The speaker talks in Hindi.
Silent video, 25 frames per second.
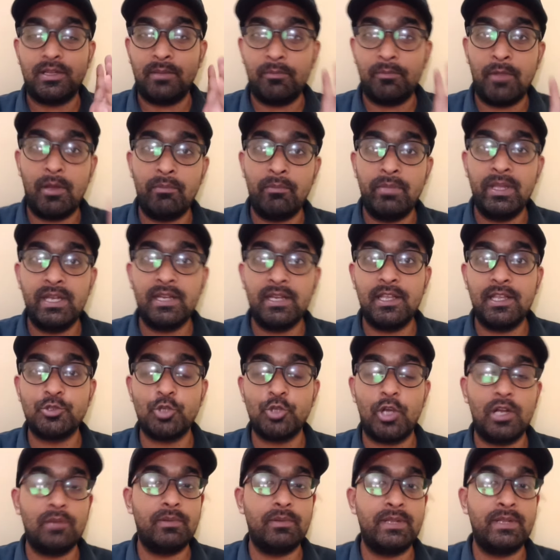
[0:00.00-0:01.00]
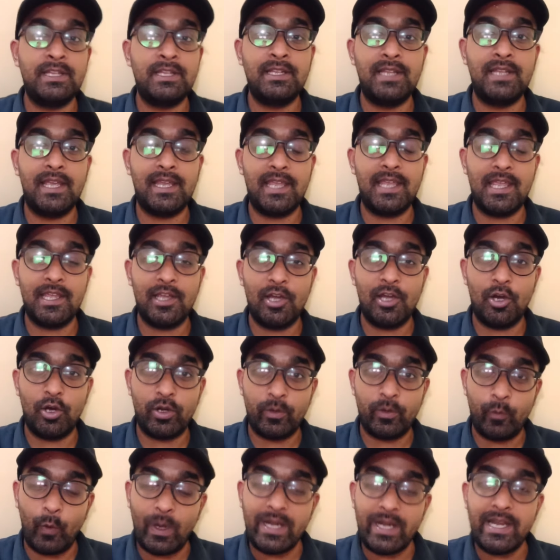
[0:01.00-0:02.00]
गौतम गंभीर की जुगलबंदी देखेंगे
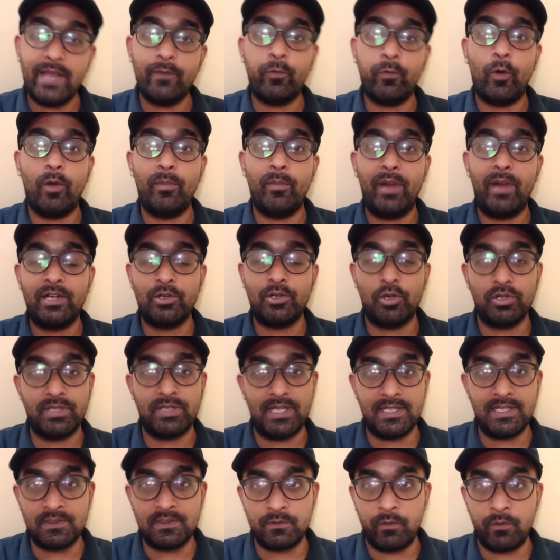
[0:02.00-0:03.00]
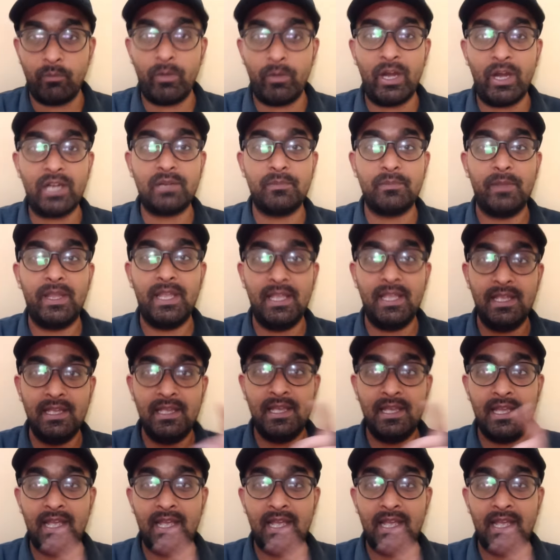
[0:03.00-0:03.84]
और वनडे फॉर्मेट और टेस्ट फॉर्मेट में